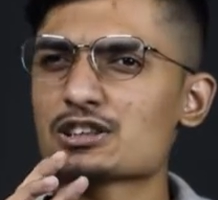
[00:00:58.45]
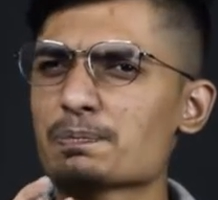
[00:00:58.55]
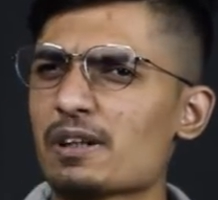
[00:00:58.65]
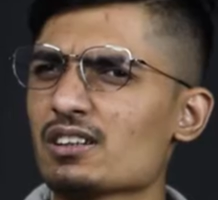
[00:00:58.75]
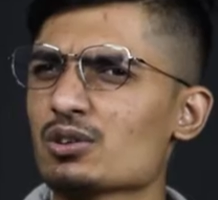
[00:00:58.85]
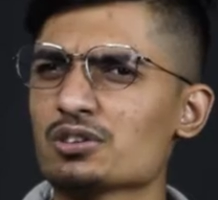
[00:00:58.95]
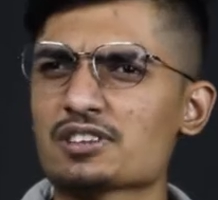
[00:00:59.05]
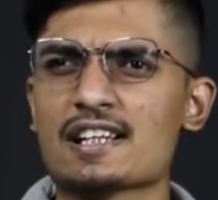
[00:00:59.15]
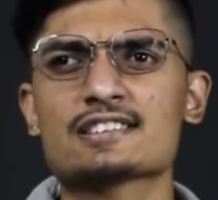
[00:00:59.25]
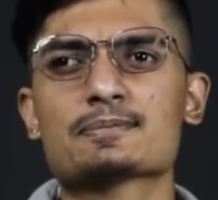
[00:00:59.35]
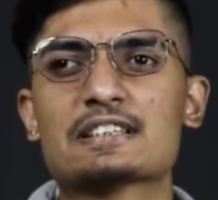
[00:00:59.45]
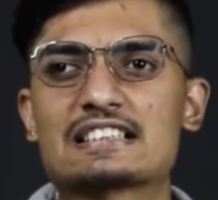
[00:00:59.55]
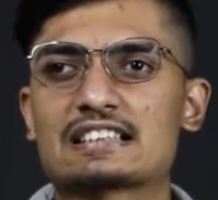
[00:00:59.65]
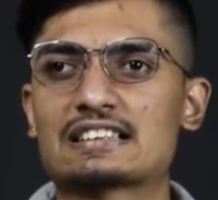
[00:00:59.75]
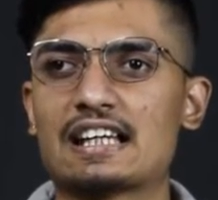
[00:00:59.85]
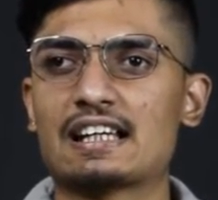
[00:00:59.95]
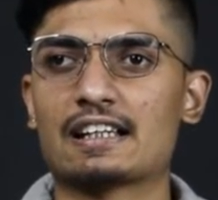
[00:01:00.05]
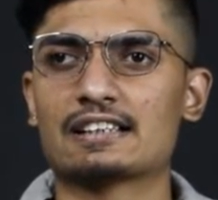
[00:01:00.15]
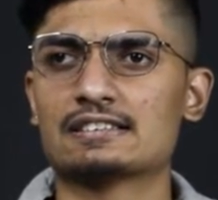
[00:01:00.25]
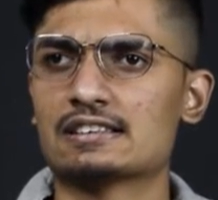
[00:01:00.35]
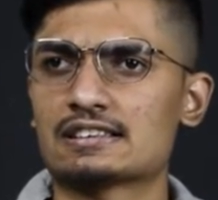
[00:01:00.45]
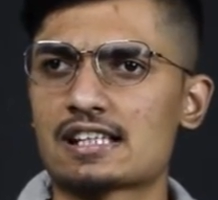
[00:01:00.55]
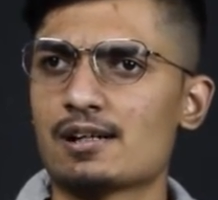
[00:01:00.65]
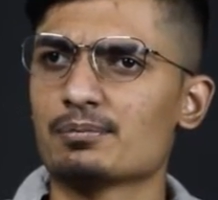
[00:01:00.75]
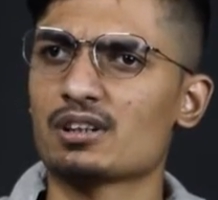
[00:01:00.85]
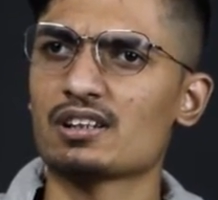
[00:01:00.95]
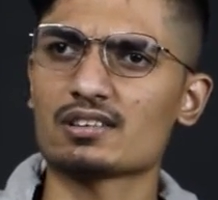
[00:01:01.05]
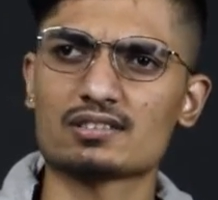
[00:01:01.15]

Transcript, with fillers: स्पिन को चांस मिल सकता है जैसे हमने